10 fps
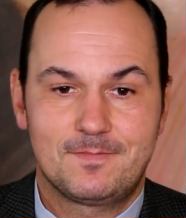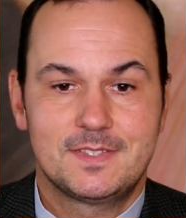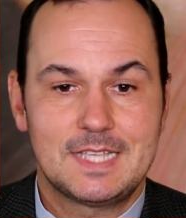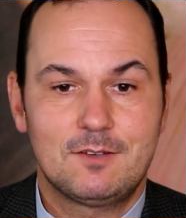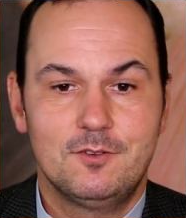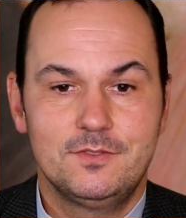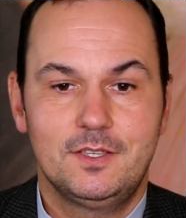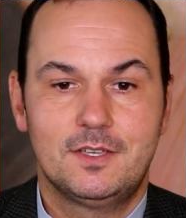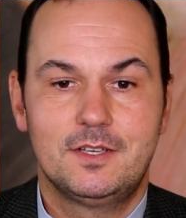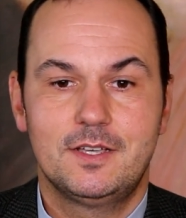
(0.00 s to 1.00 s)

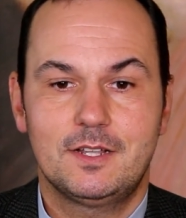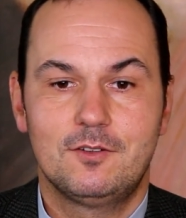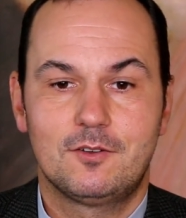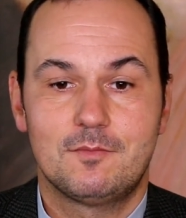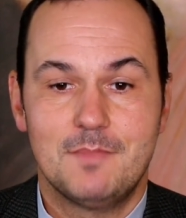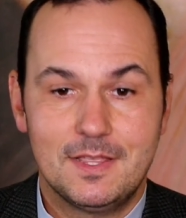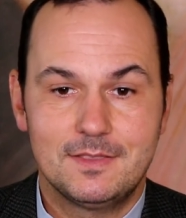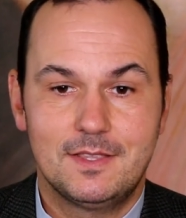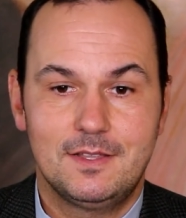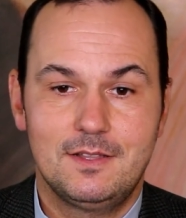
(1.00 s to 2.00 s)
zakonnik Gregor
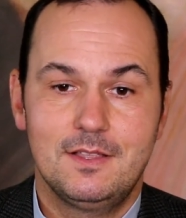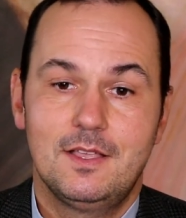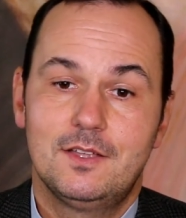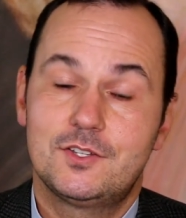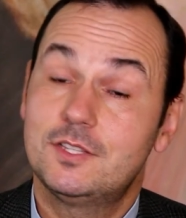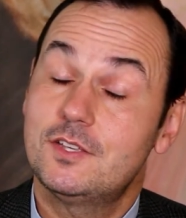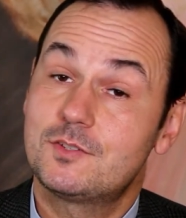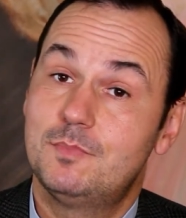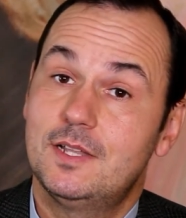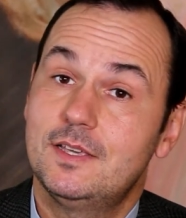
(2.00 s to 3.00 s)
Mendel, czy
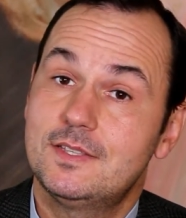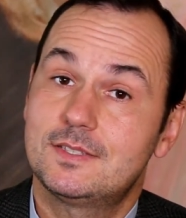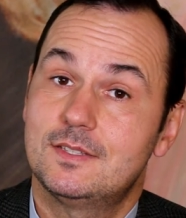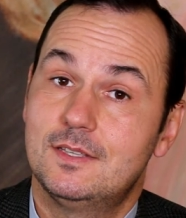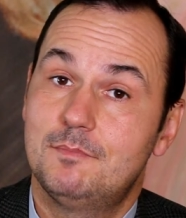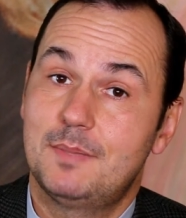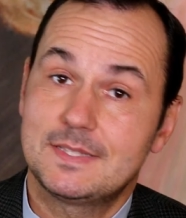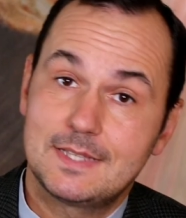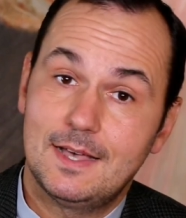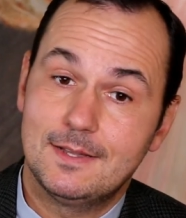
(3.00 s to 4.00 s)
też Blaise y,
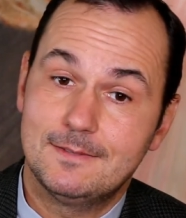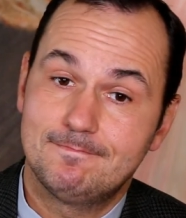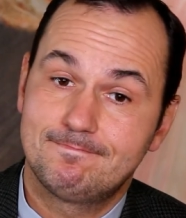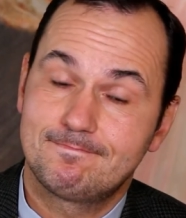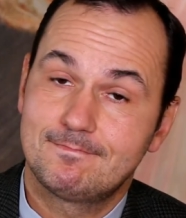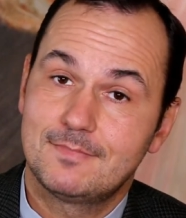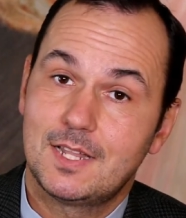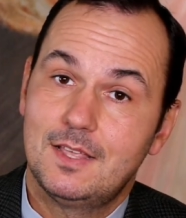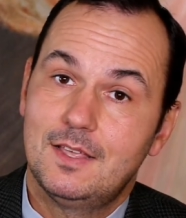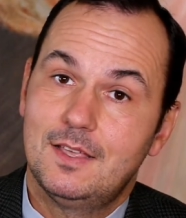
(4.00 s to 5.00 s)
Pascal.
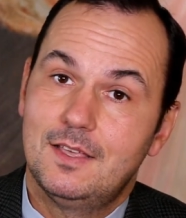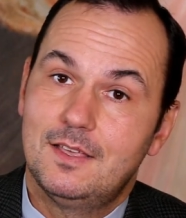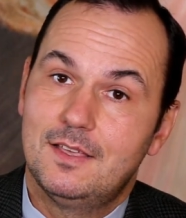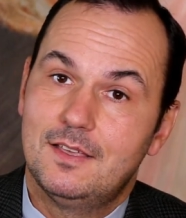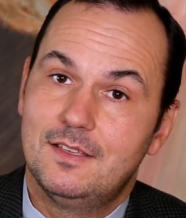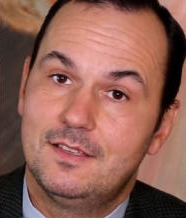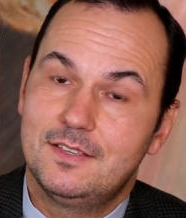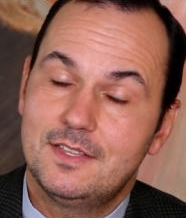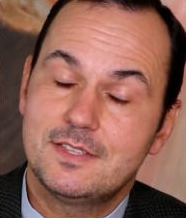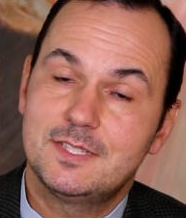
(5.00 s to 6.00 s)

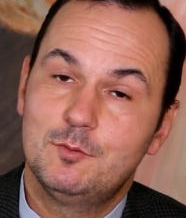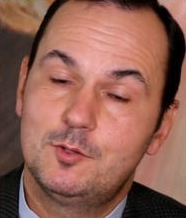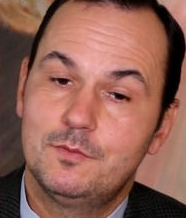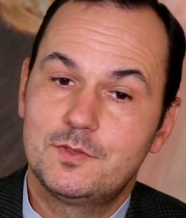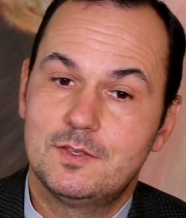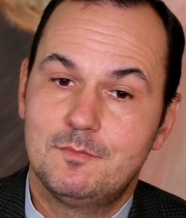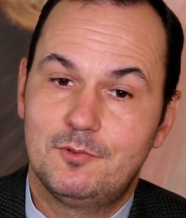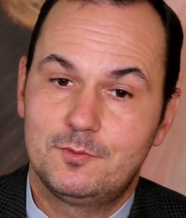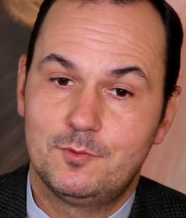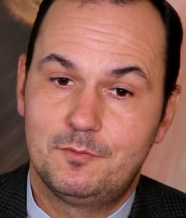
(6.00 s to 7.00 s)
E, jeden z
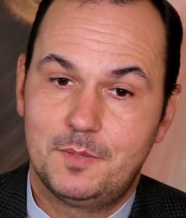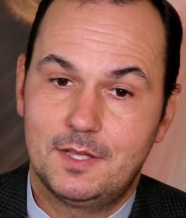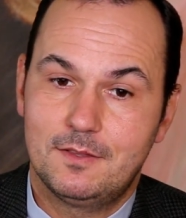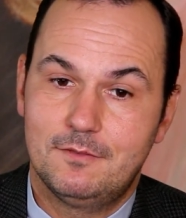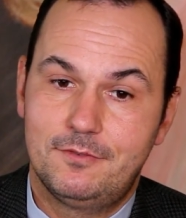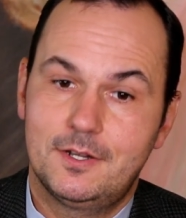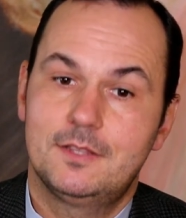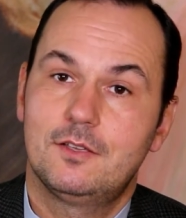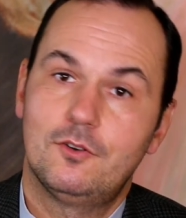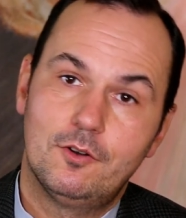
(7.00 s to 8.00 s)
naukowców, pan
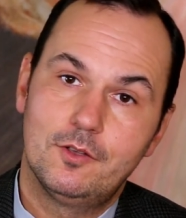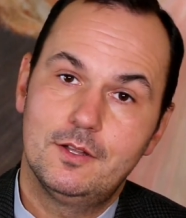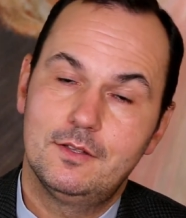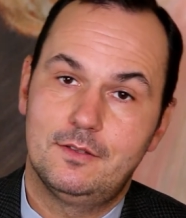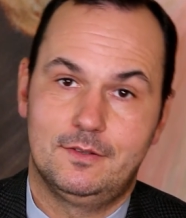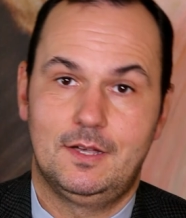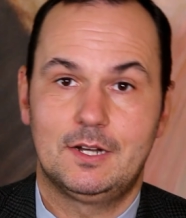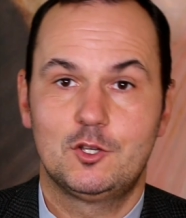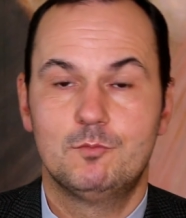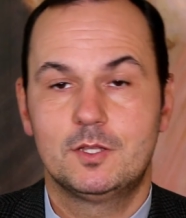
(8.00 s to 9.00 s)
Fred Hoyle,
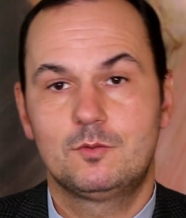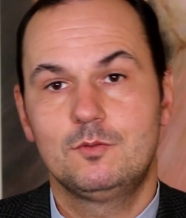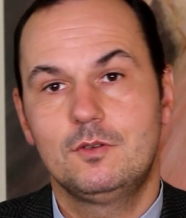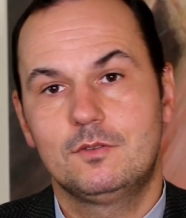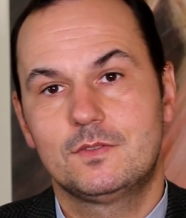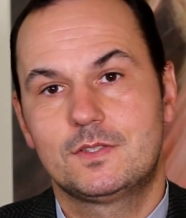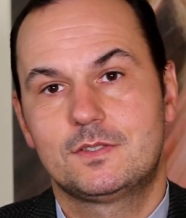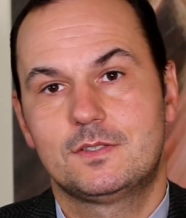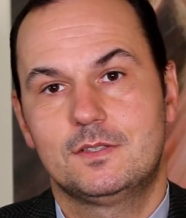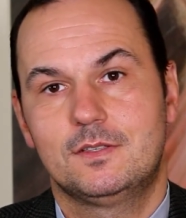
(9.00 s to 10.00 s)

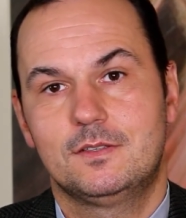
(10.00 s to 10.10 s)
argumentując,